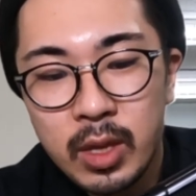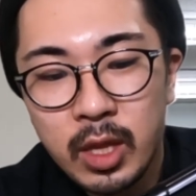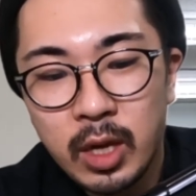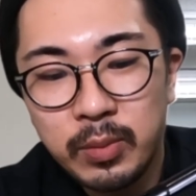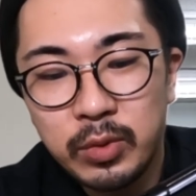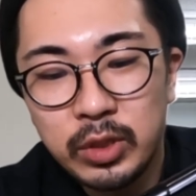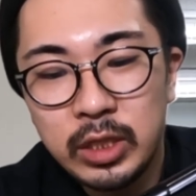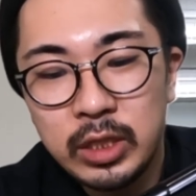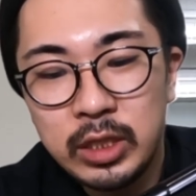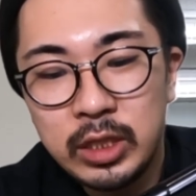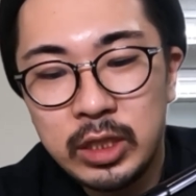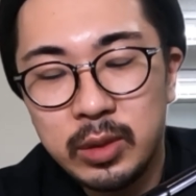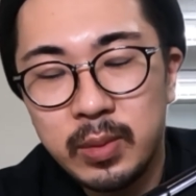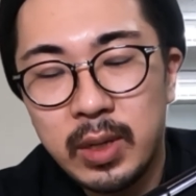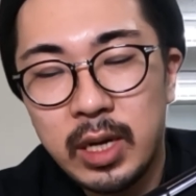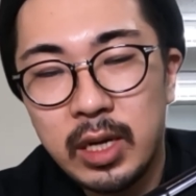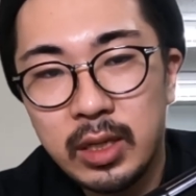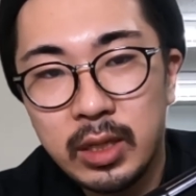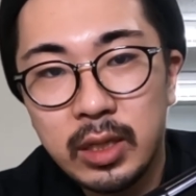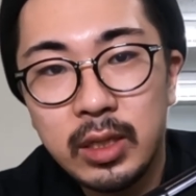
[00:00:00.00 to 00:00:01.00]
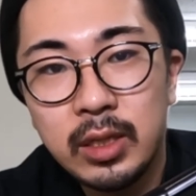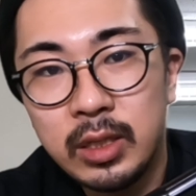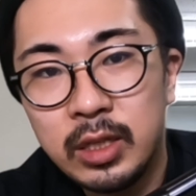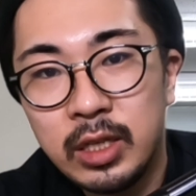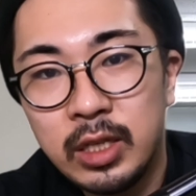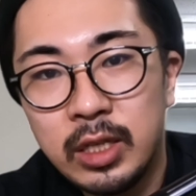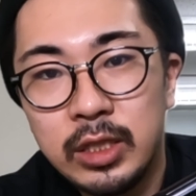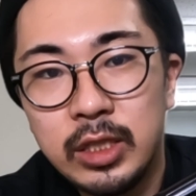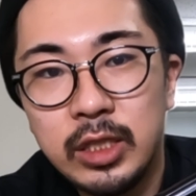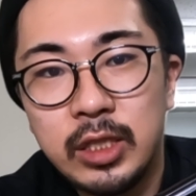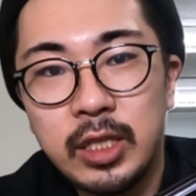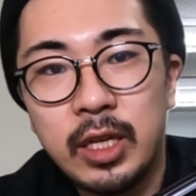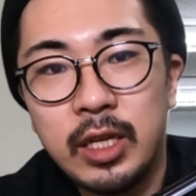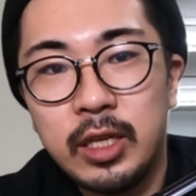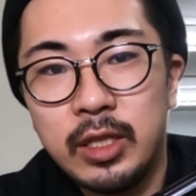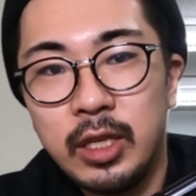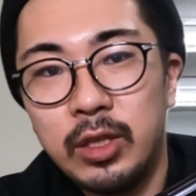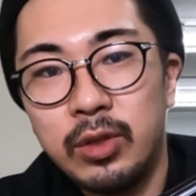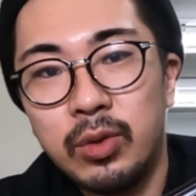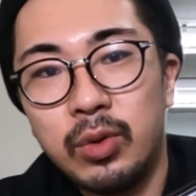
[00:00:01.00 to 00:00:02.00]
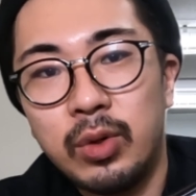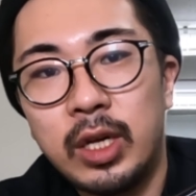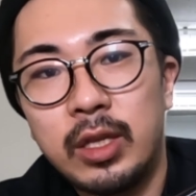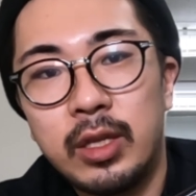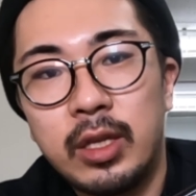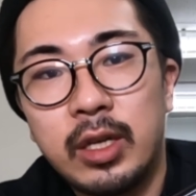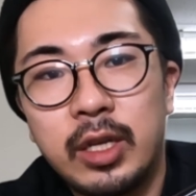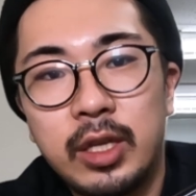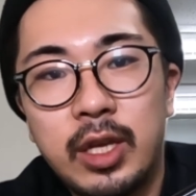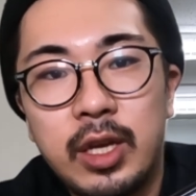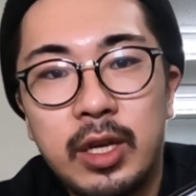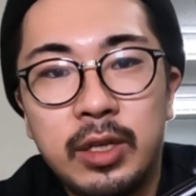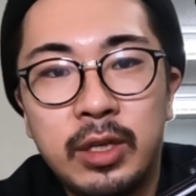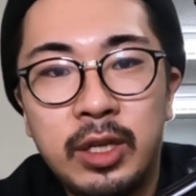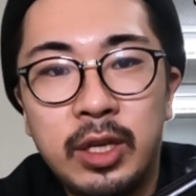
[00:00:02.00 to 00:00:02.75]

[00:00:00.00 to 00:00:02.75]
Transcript: 多分一番次世代電動ガンの中で